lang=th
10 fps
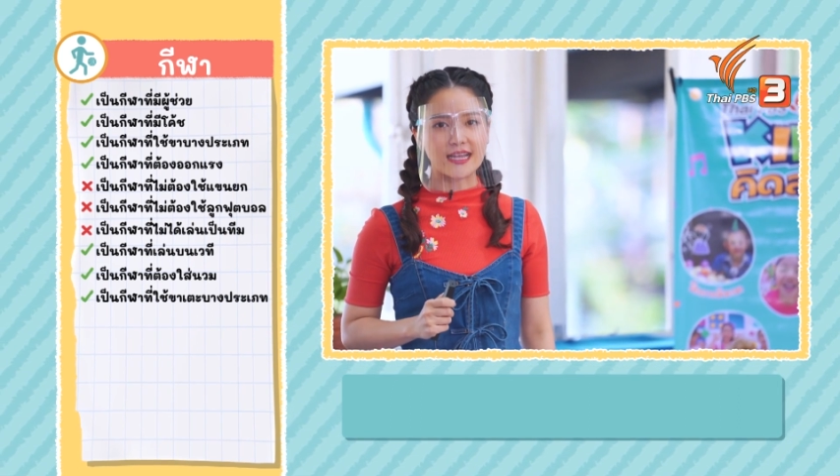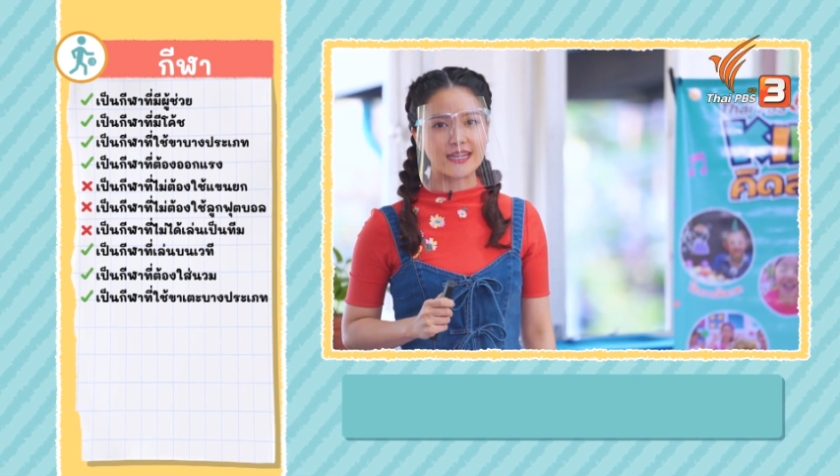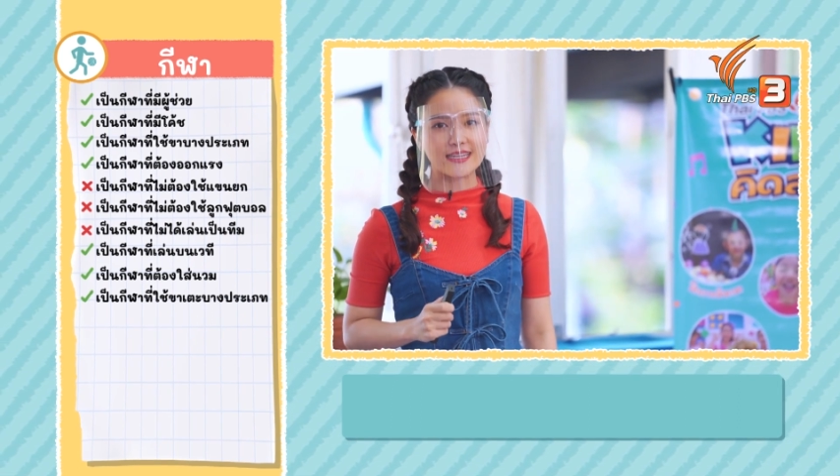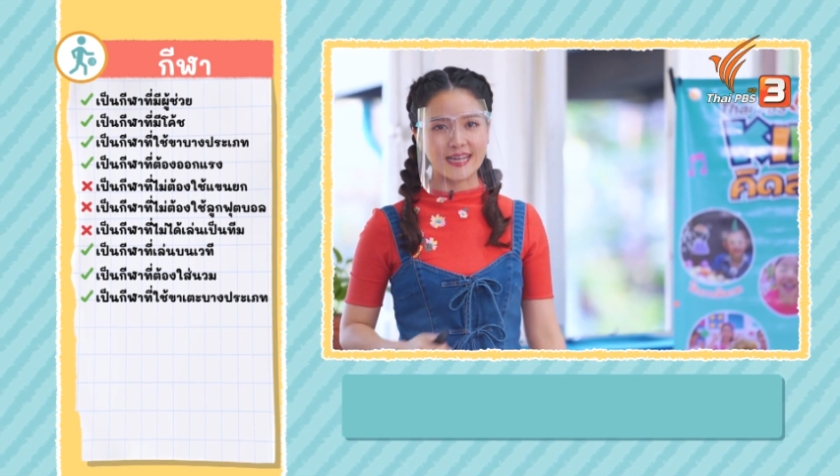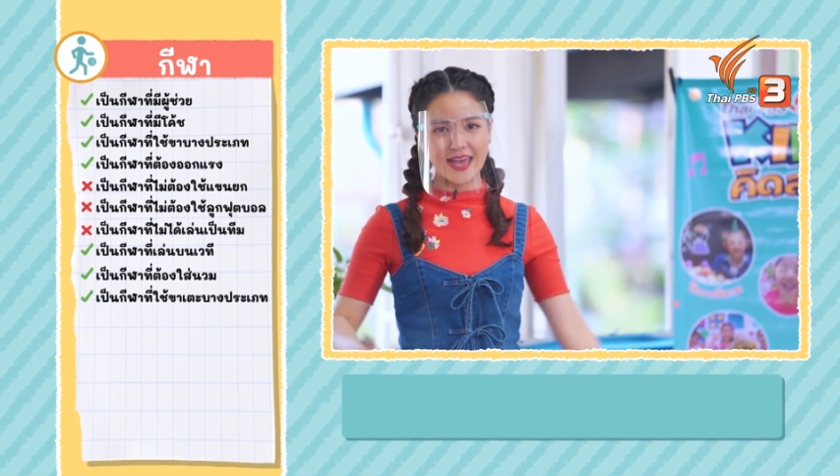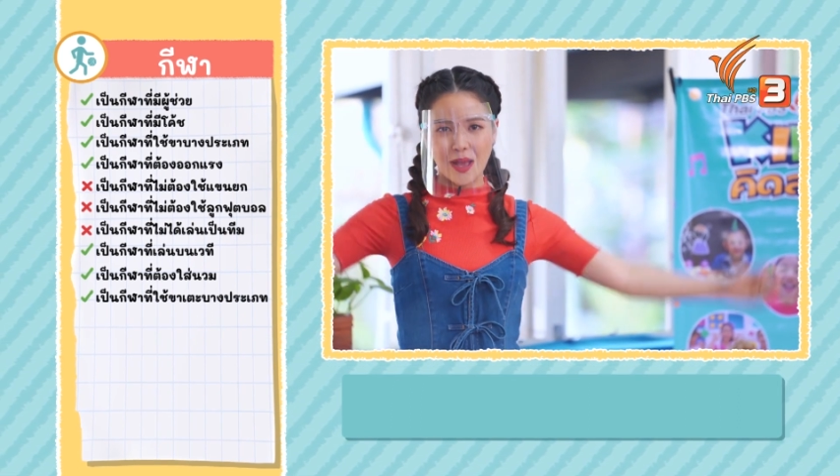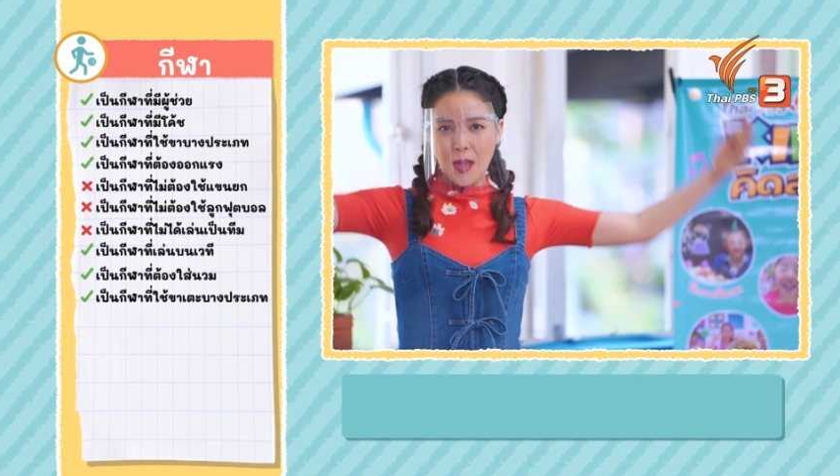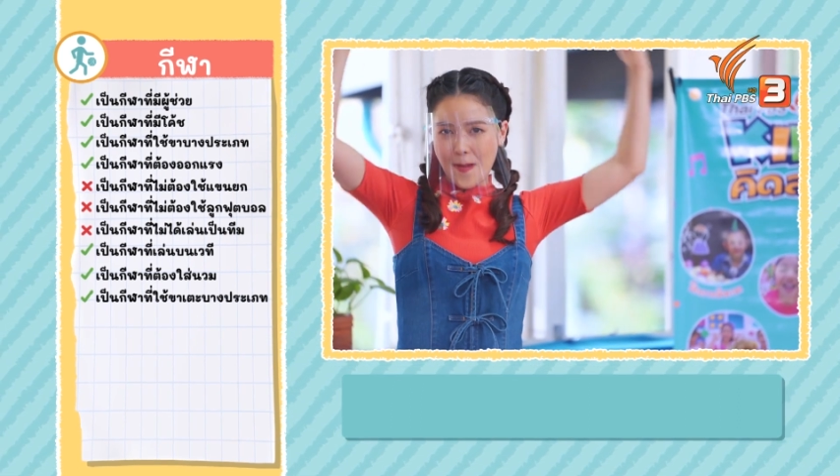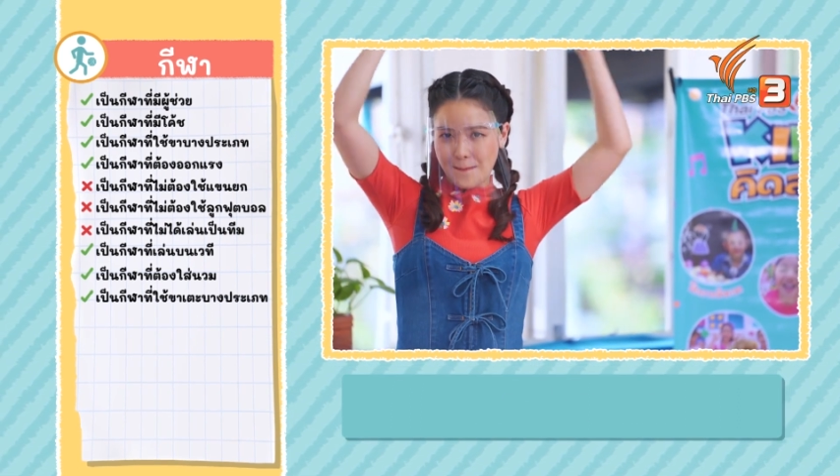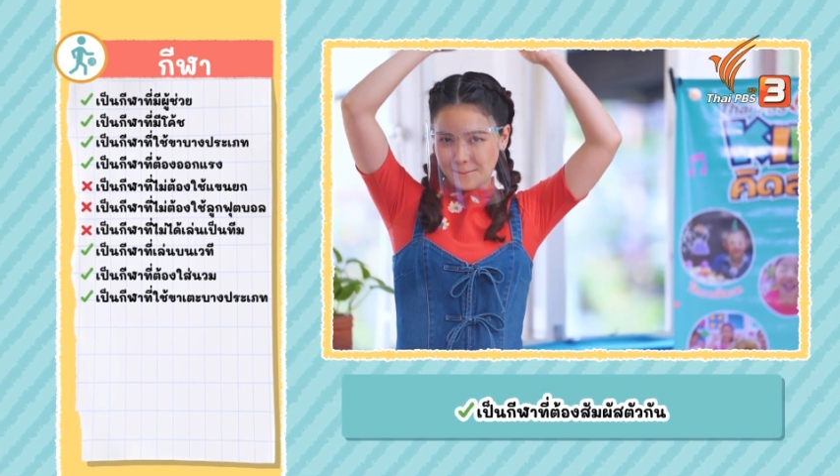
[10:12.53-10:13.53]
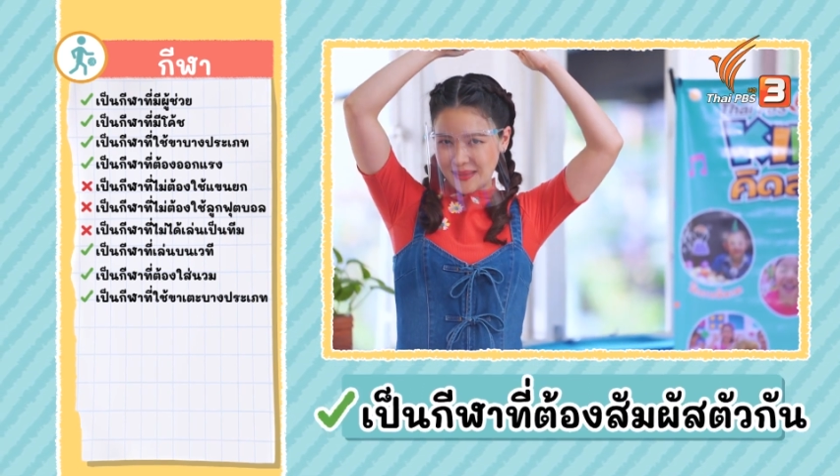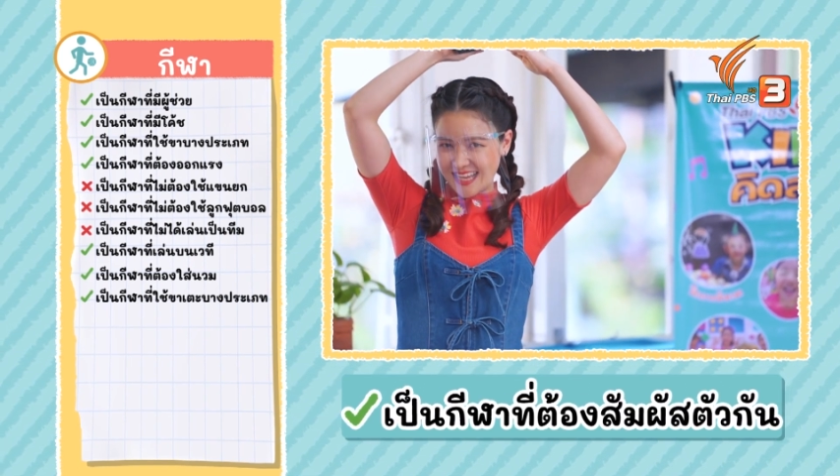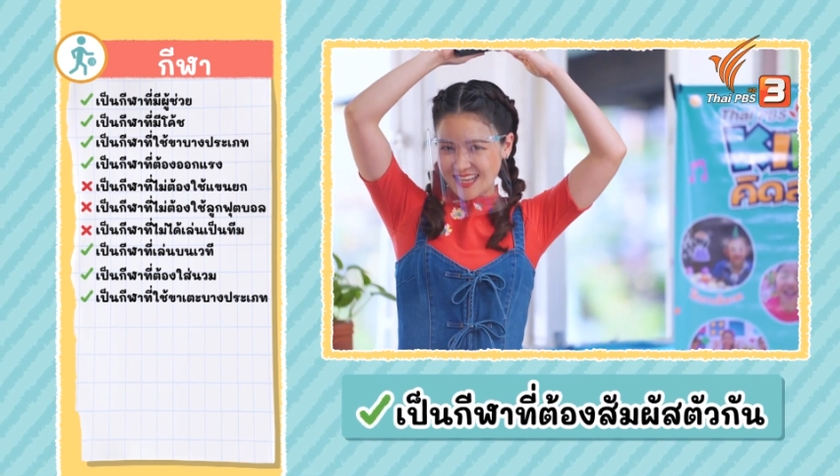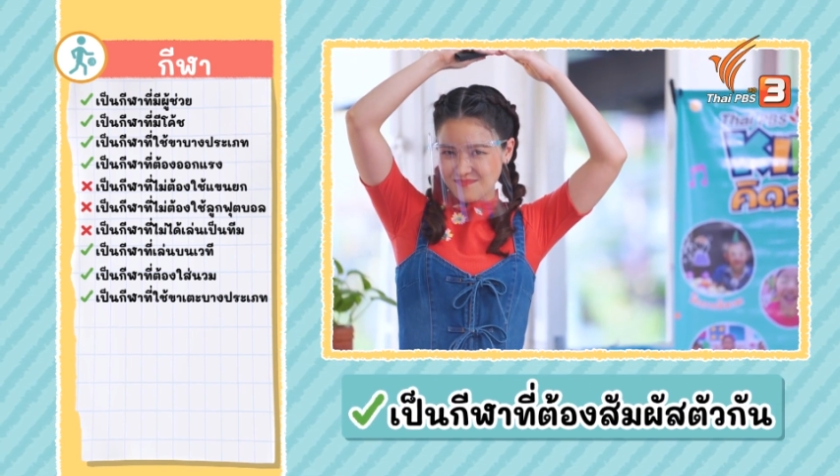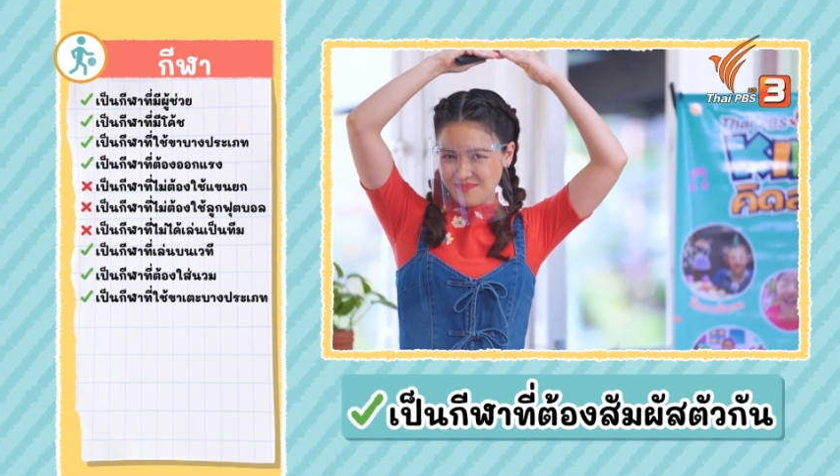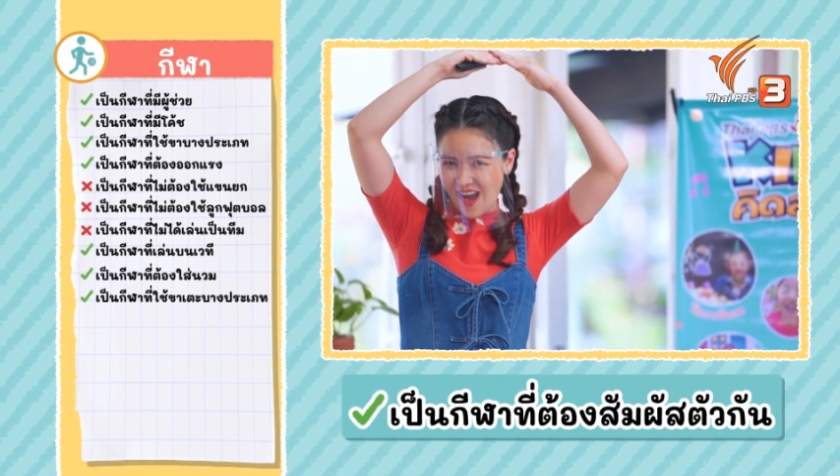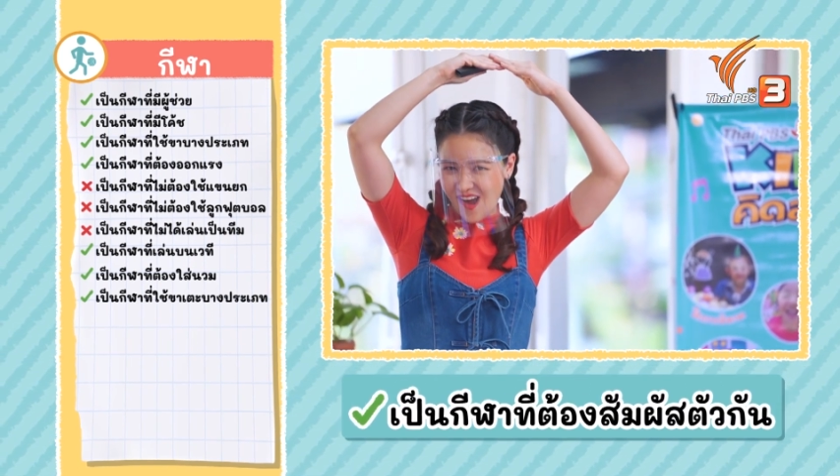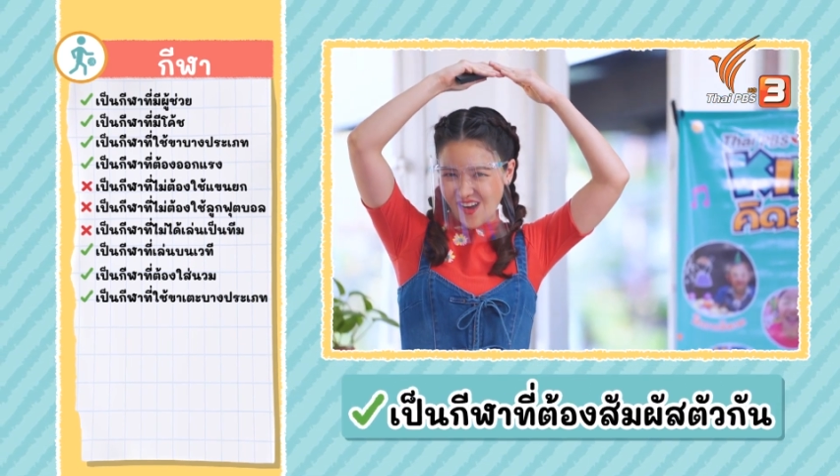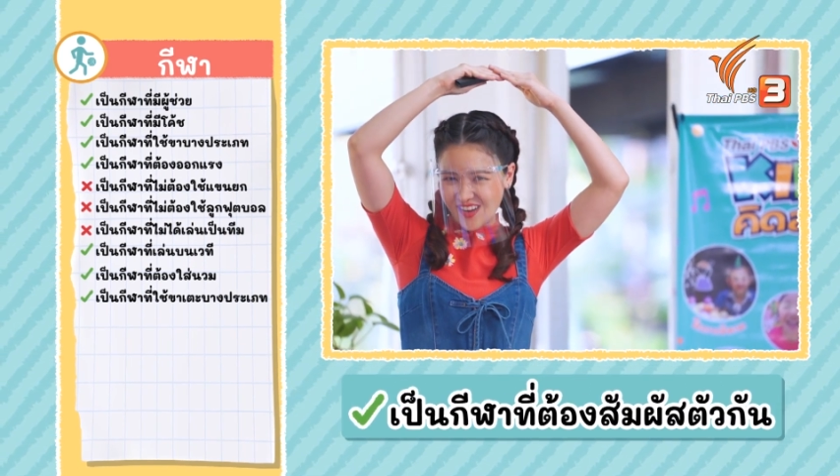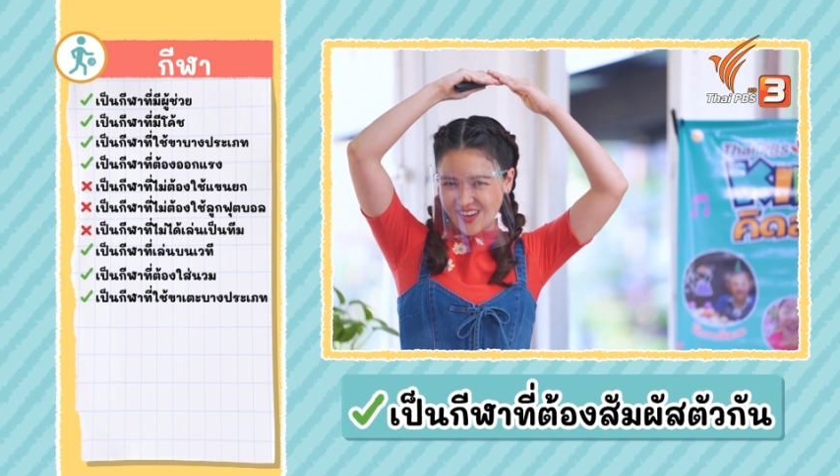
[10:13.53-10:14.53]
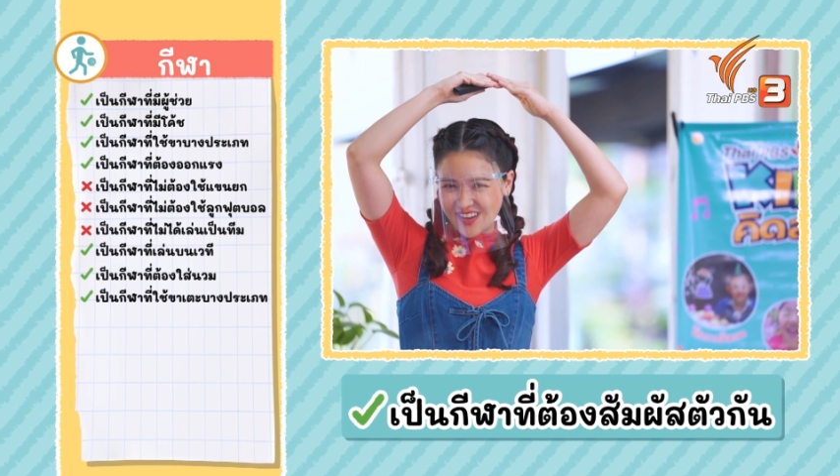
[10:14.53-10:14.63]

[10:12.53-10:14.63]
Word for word: ค่ะเด็กๆปิ๊งปอง